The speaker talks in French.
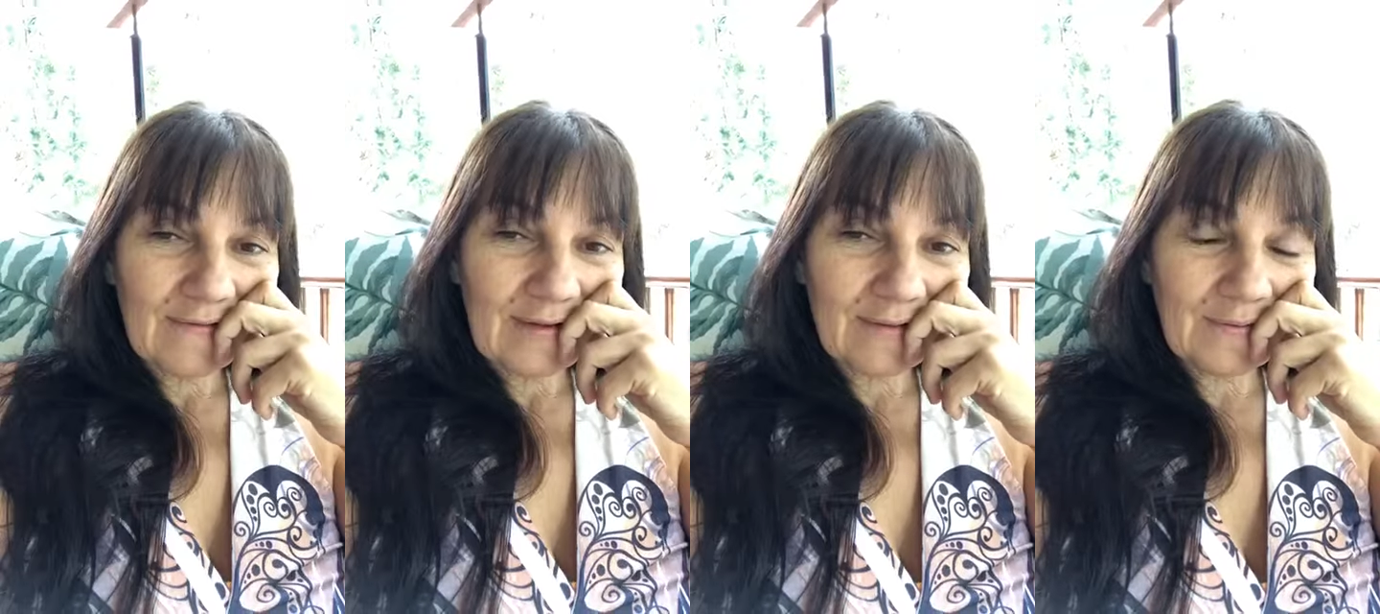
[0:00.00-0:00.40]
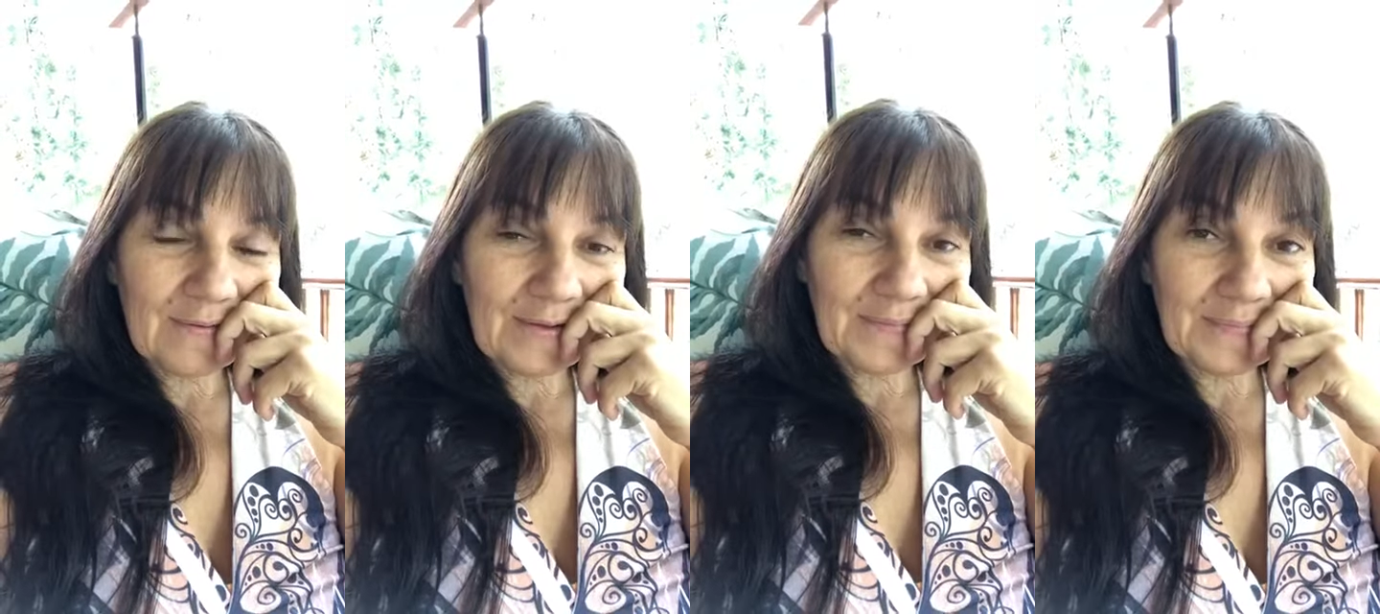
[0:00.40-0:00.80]
Fait que
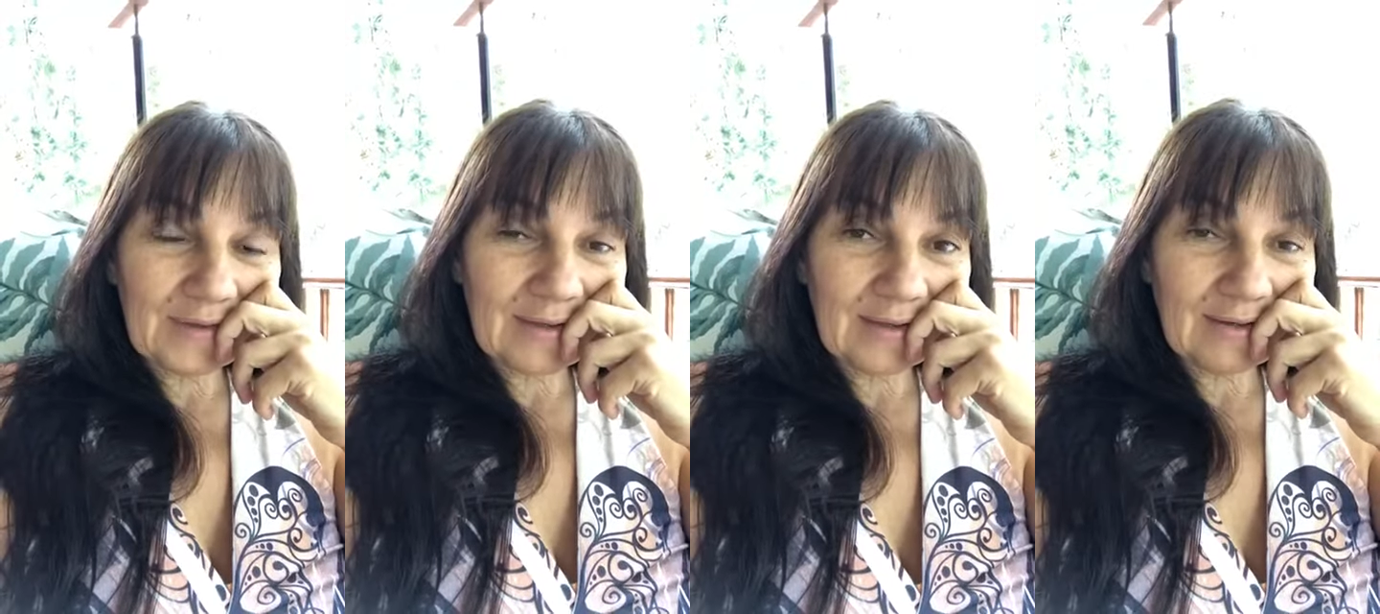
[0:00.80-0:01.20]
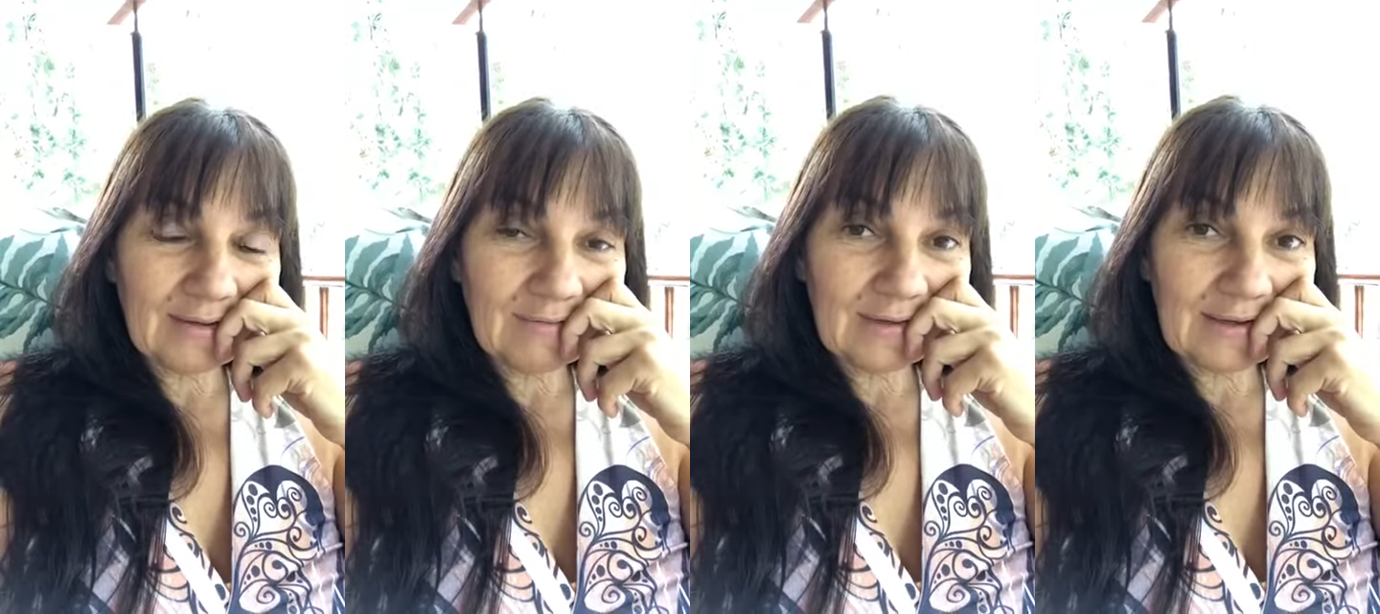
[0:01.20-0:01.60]
oui, très
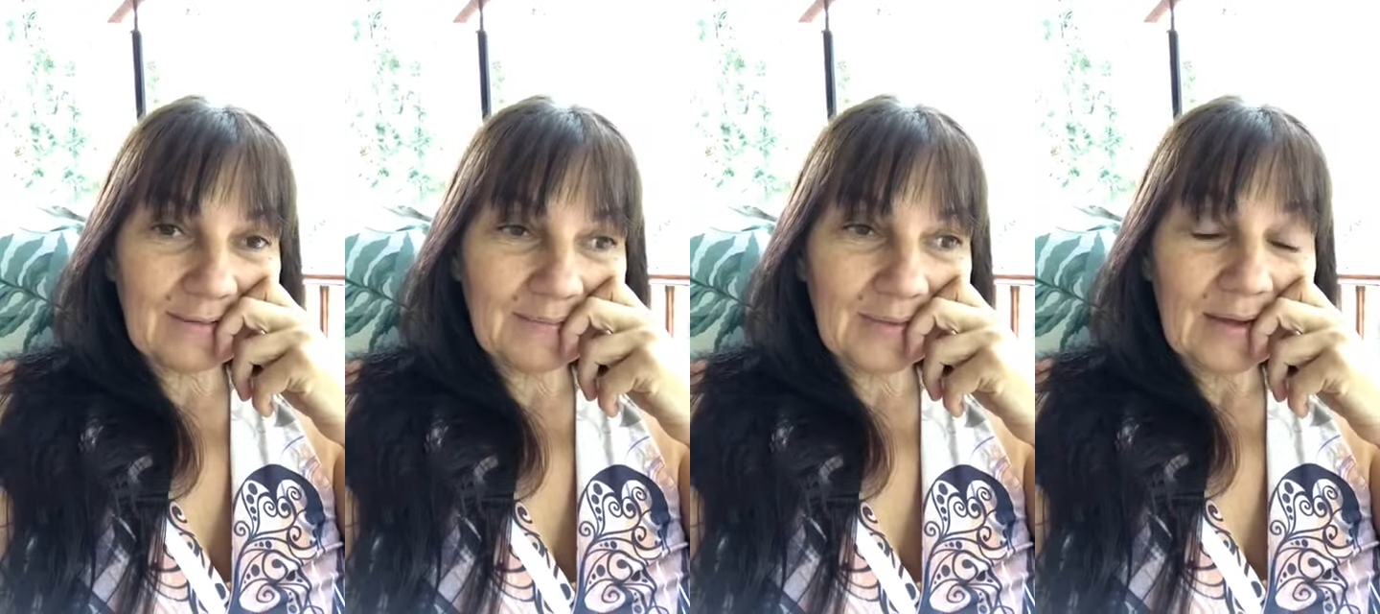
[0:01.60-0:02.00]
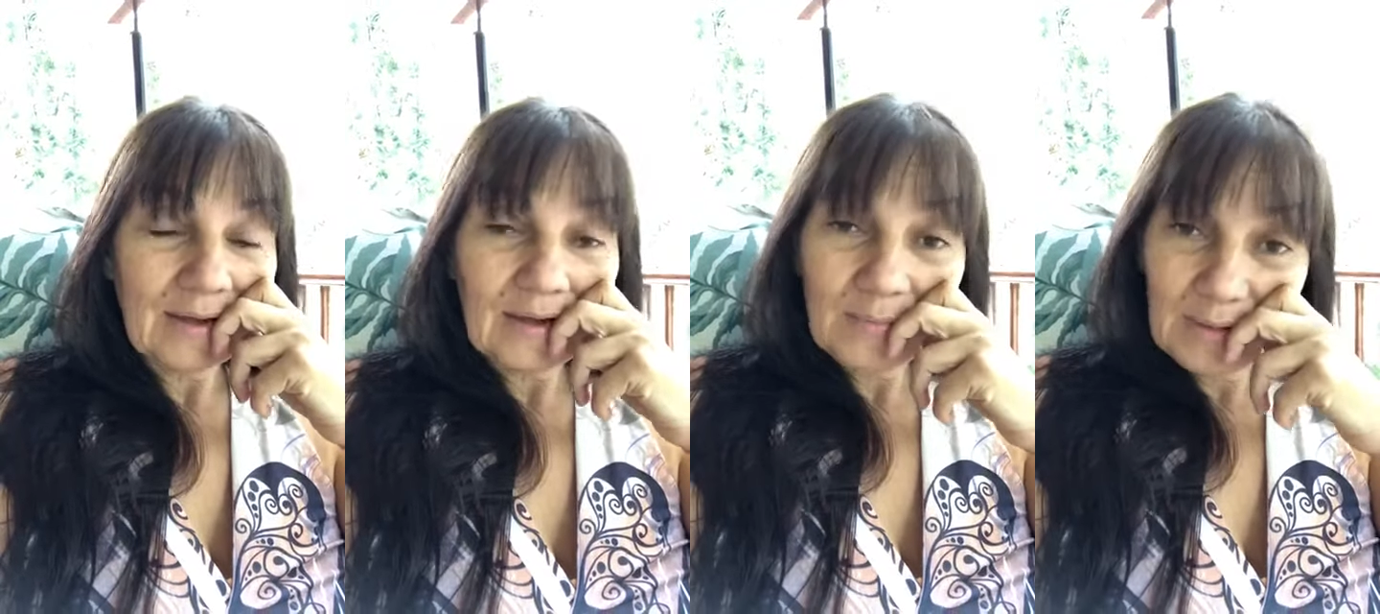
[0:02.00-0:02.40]
très vrai.
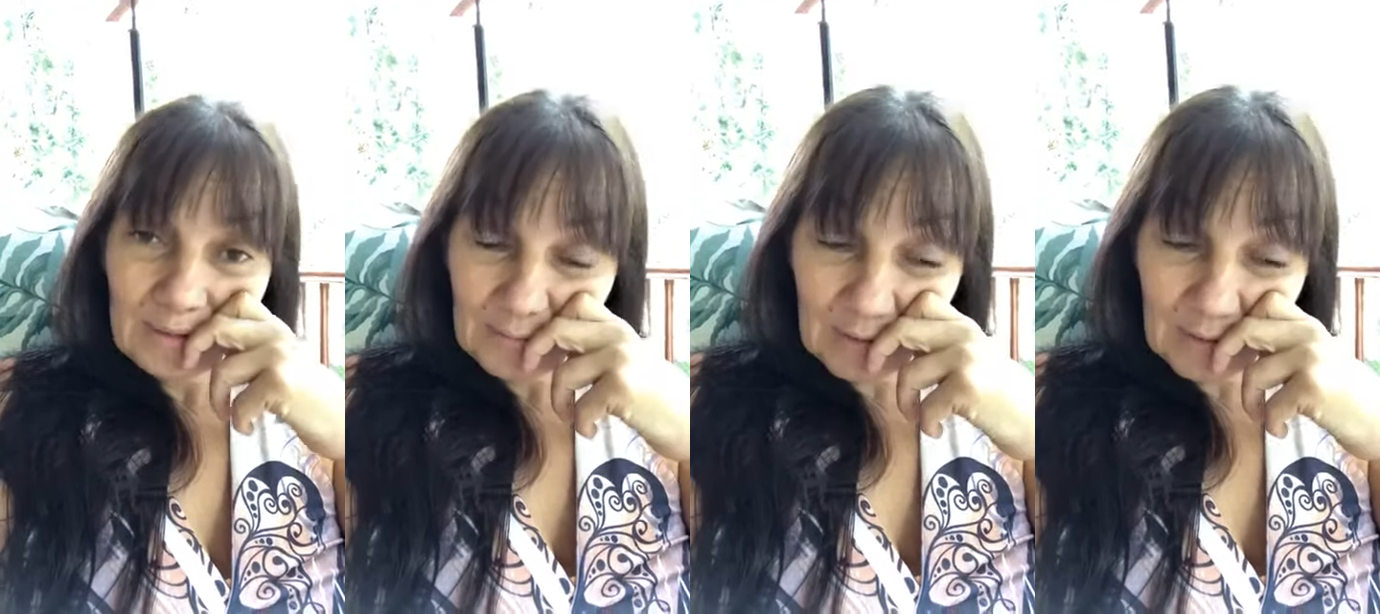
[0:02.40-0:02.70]
Ah ben